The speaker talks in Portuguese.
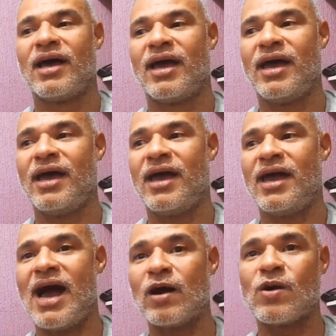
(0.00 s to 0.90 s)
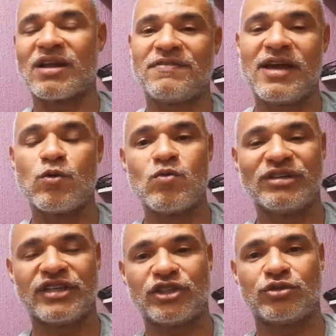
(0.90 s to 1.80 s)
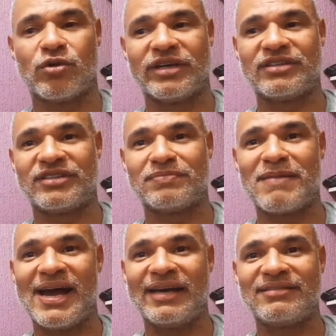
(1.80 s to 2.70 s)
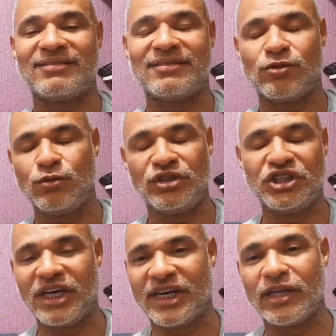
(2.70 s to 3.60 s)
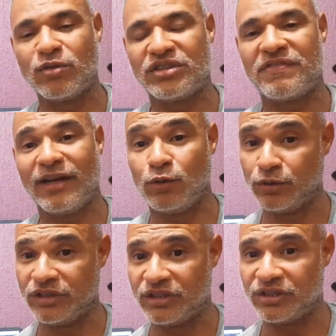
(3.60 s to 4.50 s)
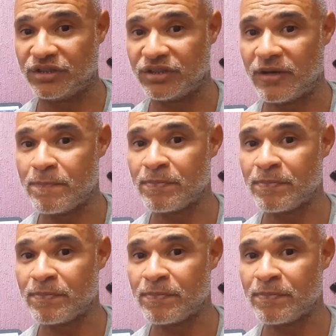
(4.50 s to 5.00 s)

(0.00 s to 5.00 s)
É, agora vem algumas questões, mas o dia que não tiver luz,